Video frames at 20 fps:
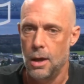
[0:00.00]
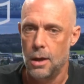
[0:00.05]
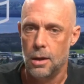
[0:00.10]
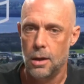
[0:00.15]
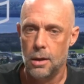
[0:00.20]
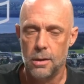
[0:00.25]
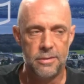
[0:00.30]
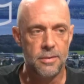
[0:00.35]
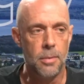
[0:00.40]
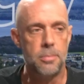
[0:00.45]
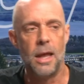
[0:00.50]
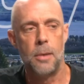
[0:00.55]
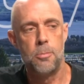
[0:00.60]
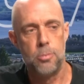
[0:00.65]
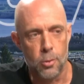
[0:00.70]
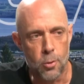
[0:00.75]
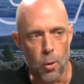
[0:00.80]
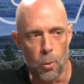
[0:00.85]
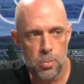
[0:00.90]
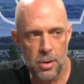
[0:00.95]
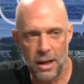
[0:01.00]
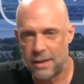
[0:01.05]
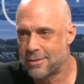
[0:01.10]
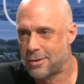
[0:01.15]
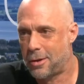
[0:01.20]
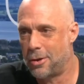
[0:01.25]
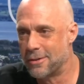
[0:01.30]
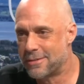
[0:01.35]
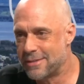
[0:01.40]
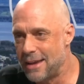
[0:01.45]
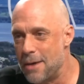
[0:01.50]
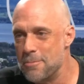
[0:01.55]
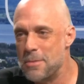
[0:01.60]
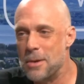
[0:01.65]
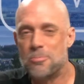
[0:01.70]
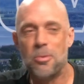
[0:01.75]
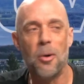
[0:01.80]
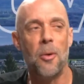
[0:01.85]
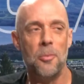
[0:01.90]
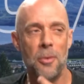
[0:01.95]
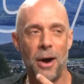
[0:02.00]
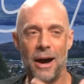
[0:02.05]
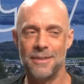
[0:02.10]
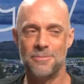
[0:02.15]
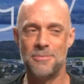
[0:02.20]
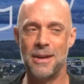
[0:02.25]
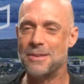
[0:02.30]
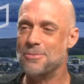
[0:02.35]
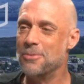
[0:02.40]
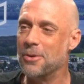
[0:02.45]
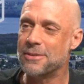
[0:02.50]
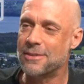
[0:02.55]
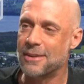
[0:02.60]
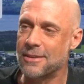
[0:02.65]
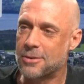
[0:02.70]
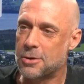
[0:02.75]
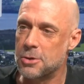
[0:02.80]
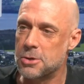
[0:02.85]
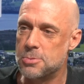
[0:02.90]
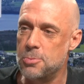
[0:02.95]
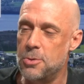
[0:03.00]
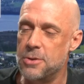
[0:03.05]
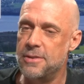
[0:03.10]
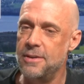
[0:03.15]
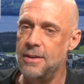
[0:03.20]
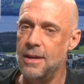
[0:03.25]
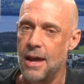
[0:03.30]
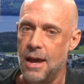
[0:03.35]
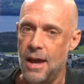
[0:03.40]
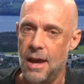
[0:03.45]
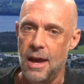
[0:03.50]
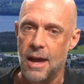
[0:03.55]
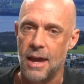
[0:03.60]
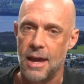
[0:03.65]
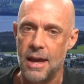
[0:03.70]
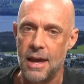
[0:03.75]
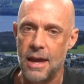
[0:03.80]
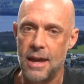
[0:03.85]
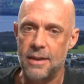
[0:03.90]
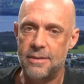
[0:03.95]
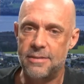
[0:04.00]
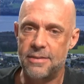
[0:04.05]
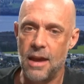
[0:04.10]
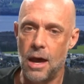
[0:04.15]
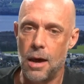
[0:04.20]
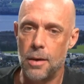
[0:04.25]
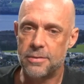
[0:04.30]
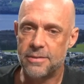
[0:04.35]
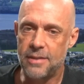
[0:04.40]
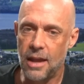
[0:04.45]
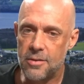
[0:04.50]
euh, c'est peut-être plus complexe que ça, mais pour moi, bêtement, c'est ce que je me dis. Et, ça